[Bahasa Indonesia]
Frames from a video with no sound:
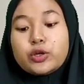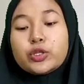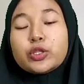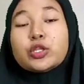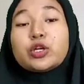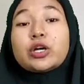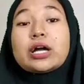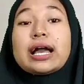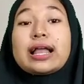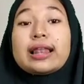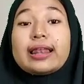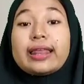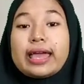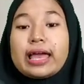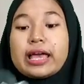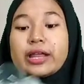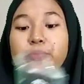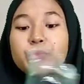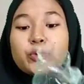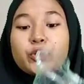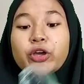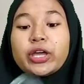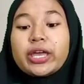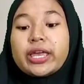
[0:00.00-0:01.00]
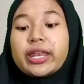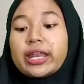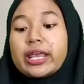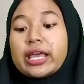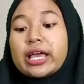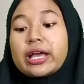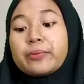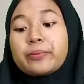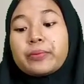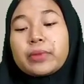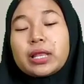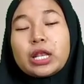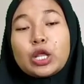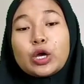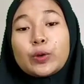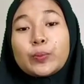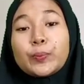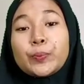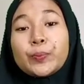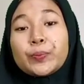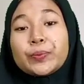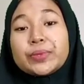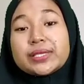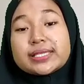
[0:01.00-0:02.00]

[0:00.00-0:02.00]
Untuk kalian mungkin yang belum